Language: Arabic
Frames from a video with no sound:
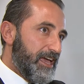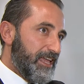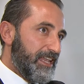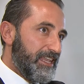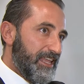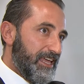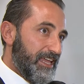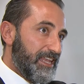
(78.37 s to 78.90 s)

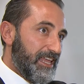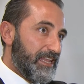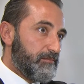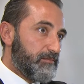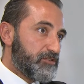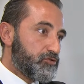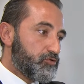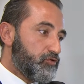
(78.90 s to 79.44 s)

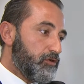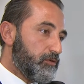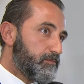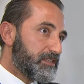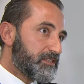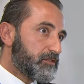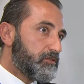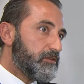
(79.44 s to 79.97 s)
المشروع
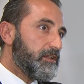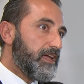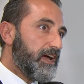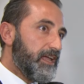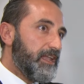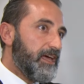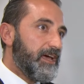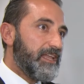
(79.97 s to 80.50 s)
بتطل
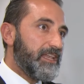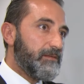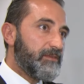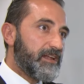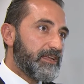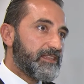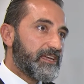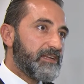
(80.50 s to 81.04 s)
على
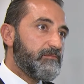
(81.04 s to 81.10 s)
المناطق